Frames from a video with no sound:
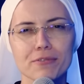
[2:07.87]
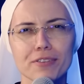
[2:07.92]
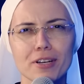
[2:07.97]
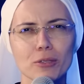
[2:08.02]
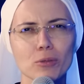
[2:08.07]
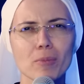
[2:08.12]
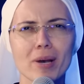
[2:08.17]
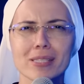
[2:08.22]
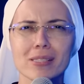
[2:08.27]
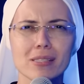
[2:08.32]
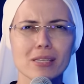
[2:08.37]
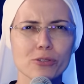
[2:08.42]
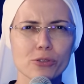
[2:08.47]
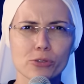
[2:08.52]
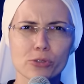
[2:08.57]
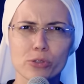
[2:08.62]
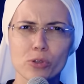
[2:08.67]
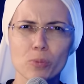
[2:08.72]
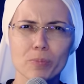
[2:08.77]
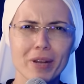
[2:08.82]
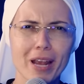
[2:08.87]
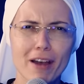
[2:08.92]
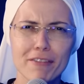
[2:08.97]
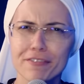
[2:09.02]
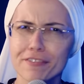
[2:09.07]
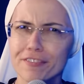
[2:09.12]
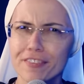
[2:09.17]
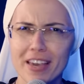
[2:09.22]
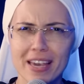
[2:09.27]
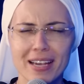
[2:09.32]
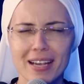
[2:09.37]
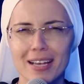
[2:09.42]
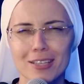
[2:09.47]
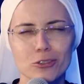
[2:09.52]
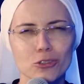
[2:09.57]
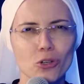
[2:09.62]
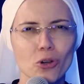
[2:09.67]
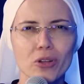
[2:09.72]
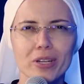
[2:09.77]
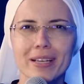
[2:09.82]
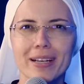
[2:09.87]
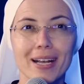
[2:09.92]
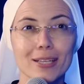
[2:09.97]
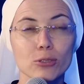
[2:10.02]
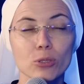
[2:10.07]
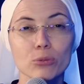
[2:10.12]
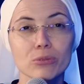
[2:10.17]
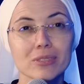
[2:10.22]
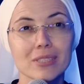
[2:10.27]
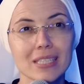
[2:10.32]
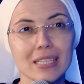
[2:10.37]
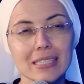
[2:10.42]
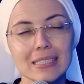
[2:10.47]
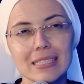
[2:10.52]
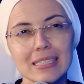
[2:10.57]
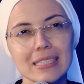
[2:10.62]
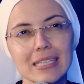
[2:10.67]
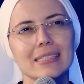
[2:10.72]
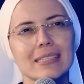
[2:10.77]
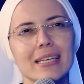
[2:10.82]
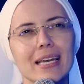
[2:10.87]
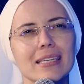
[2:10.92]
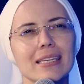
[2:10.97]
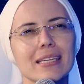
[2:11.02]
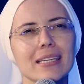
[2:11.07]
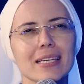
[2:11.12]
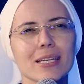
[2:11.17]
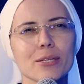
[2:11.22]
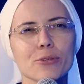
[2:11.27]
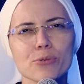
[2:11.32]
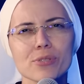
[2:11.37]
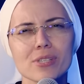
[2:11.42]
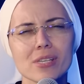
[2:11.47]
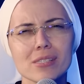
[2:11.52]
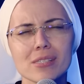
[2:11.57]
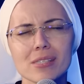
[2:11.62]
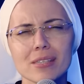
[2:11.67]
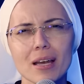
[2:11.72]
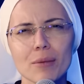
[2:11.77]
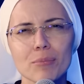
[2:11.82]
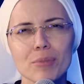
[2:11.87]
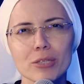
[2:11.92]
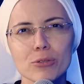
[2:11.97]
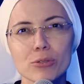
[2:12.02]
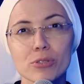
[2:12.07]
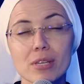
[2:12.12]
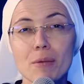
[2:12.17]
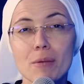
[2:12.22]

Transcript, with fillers: falou bastante sobre a fé católica, a doutrina da igreja, os ensinamentos,